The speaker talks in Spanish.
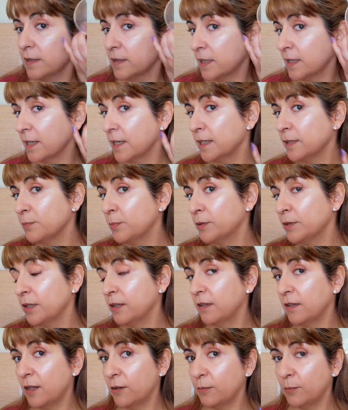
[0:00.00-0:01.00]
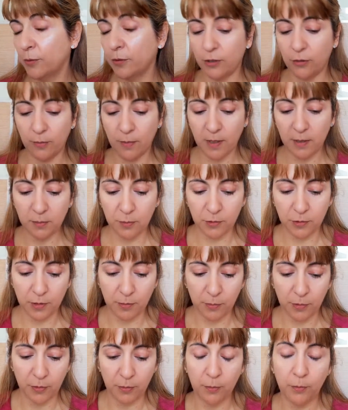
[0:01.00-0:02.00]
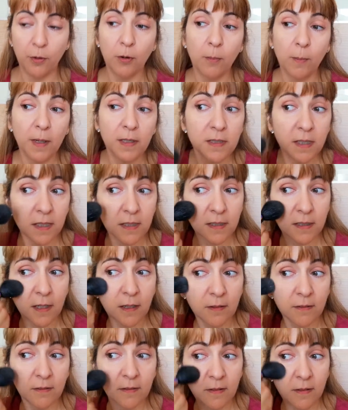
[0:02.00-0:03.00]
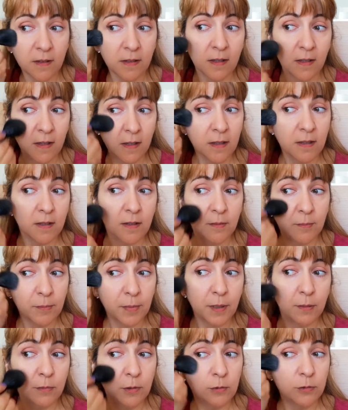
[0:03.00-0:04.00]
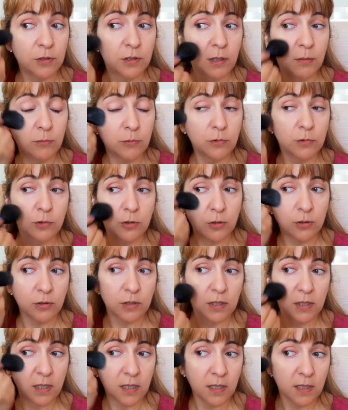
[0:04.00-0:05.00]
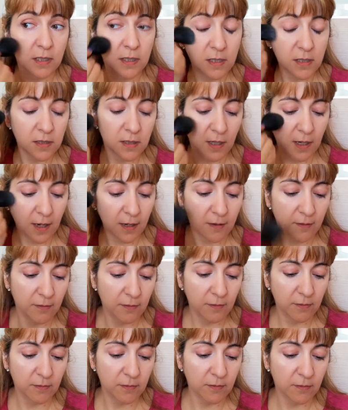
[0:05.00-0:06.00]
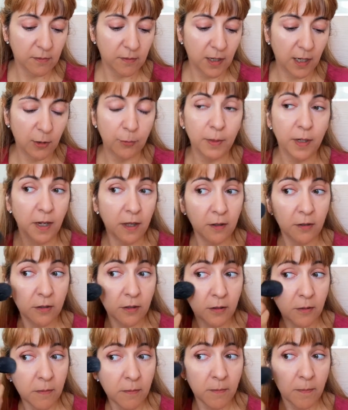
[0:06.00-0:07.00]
Si queréis potenciar un poquito más, pues se pone un poco más y ya está. Pero me gusta mucho este, este iluminador.